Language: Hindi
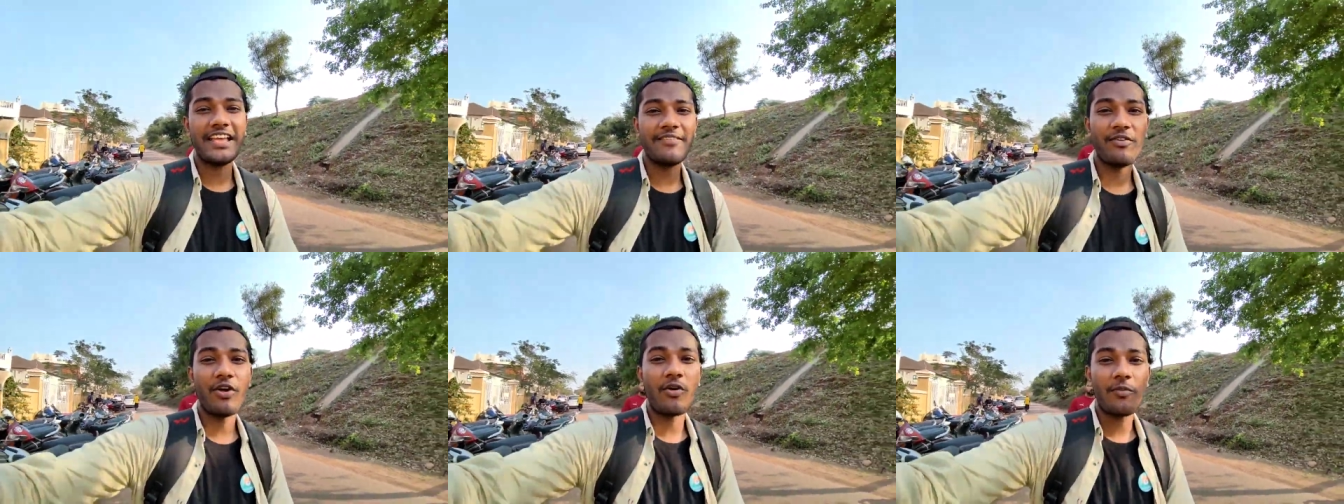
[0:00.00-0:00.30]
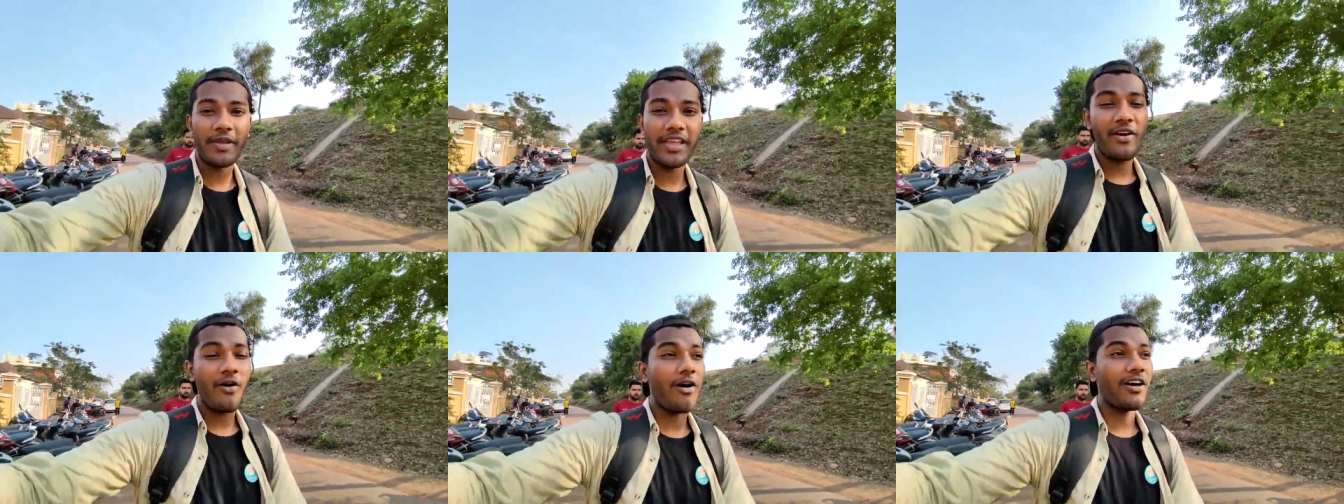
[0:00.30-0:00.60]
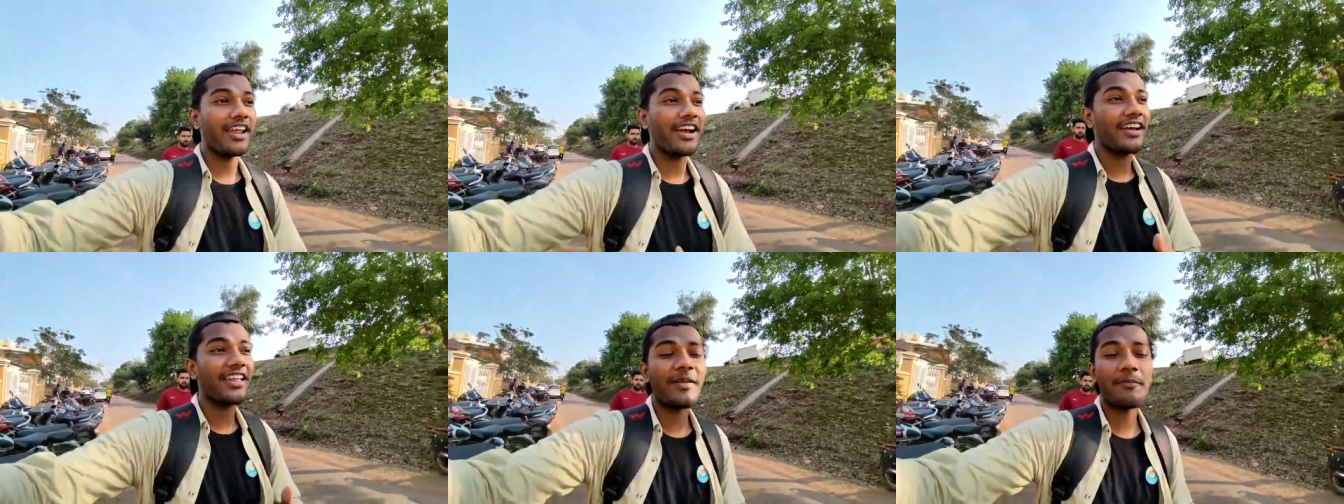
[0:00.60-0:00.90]
नए ब्लॉग में
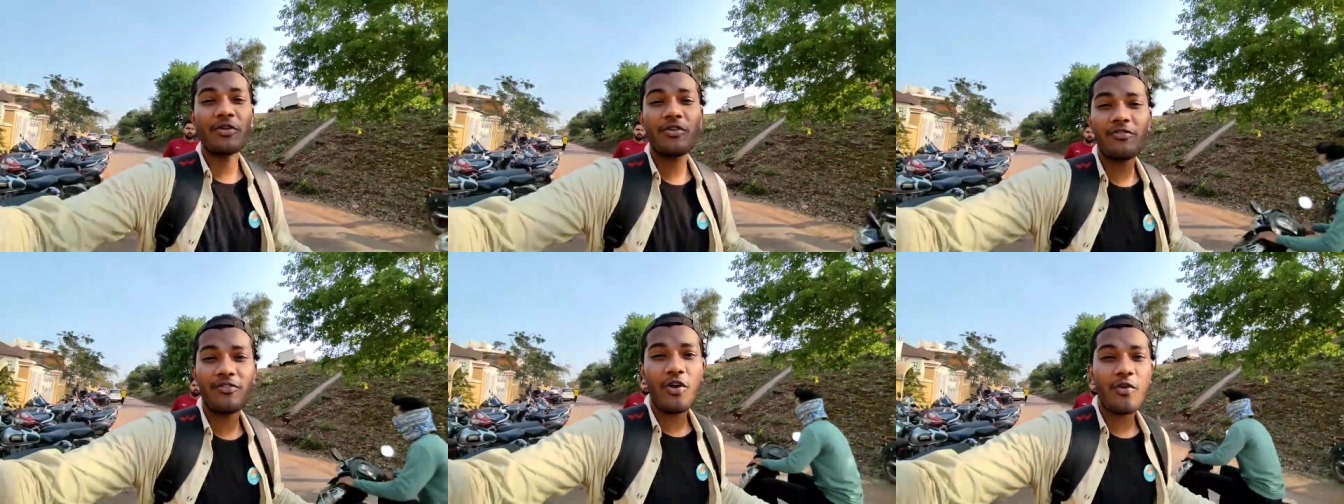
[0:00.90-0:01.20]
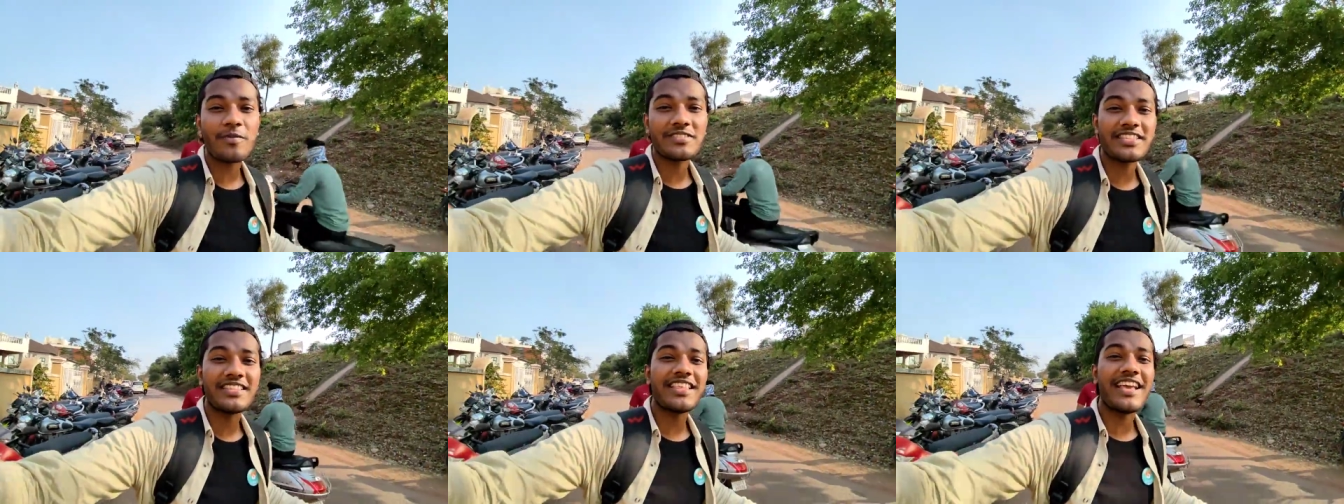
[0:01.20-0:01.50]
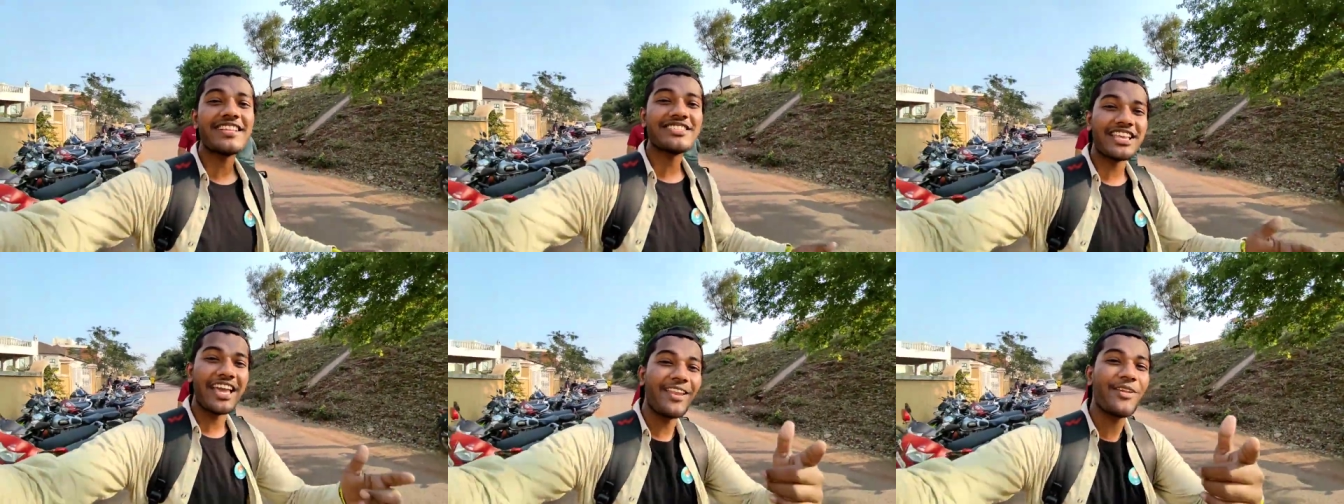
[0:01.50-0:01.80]
और अगर आपको ब्लॉग पसंद
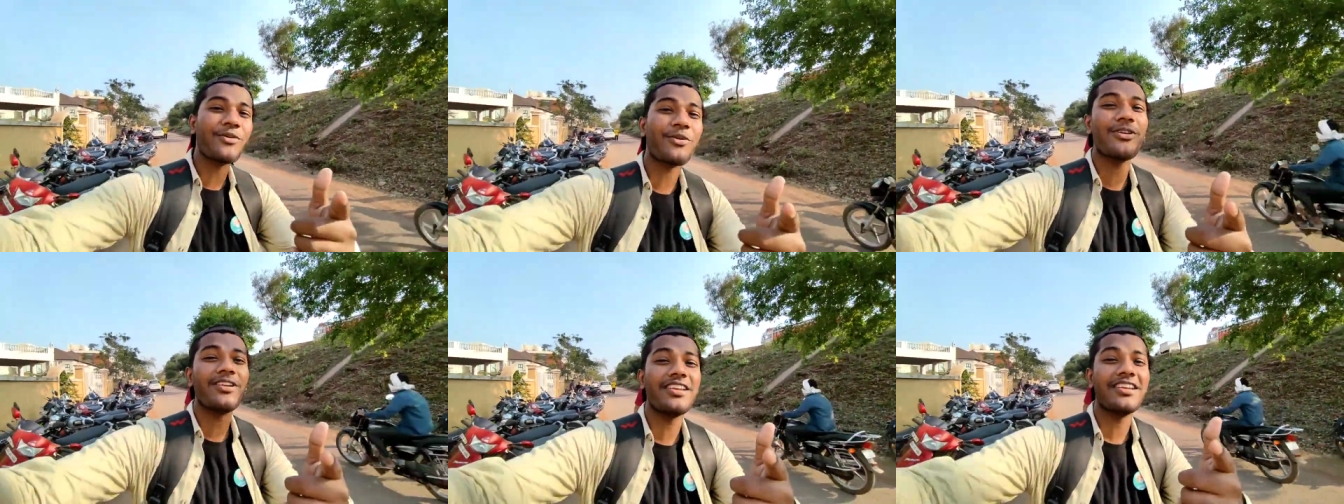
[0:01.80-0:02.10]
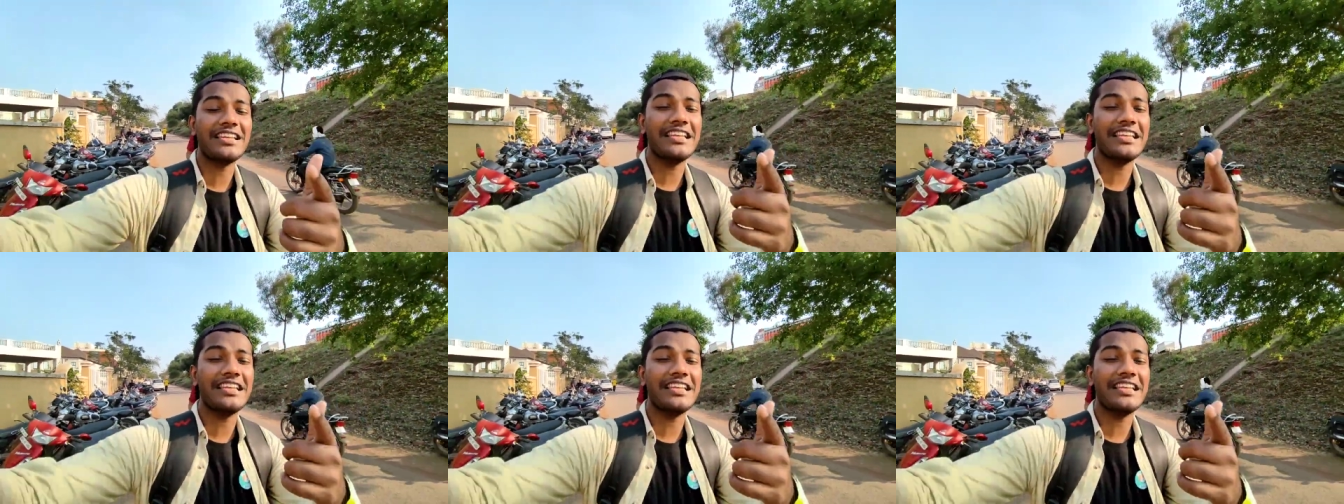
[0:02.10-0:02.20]
आया चैनल को